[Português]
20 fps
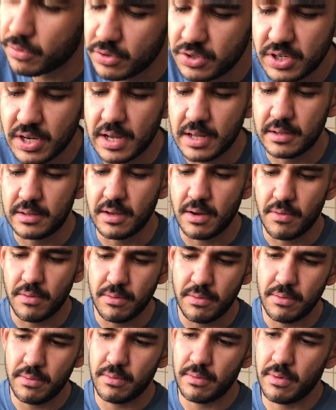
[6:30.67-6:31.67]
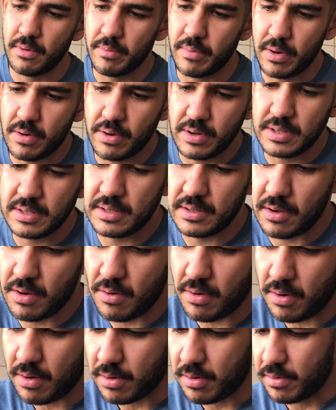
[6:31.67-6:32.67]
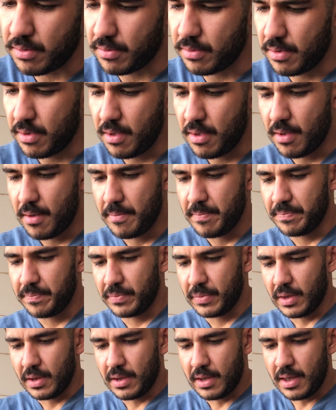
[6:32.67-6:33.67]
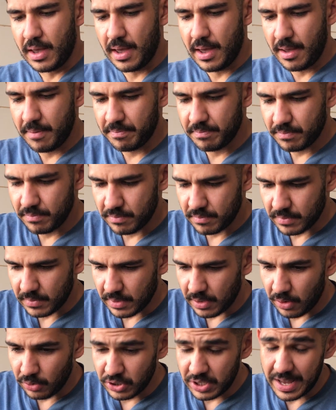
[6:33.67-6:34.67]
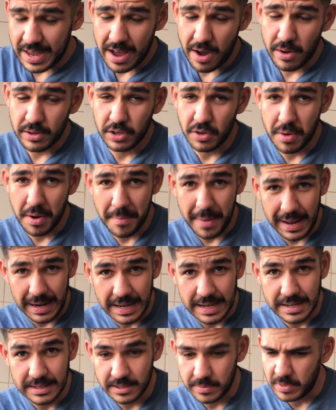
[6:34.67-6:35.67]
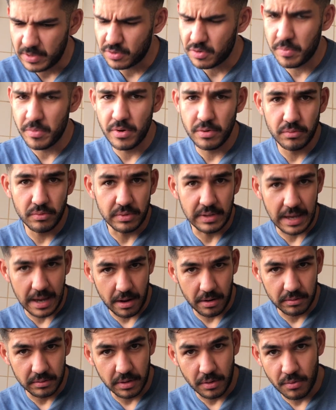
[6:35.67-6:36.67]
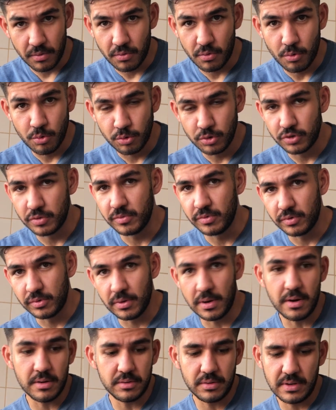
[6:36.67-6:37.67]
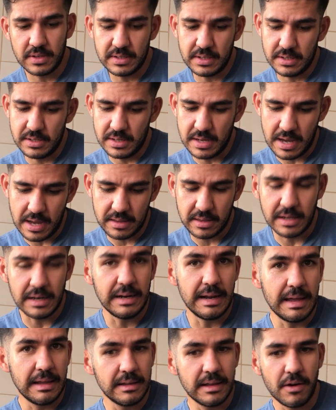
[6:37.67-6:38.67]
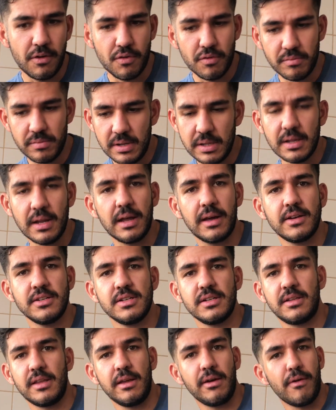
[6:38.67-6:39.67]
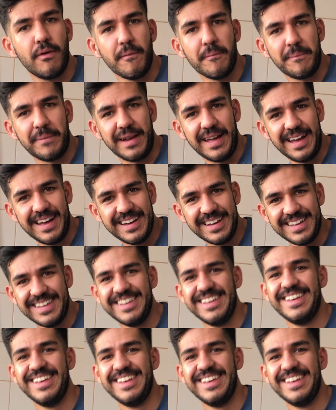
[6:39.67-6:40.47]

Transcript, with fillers: viu, gente? É um, uma coisa. É, uma, é o ideal é ter uma balança, mas como eu não quero ter um custo muito alto com essa dieta, além da comida né, que eu já tenho que comprar,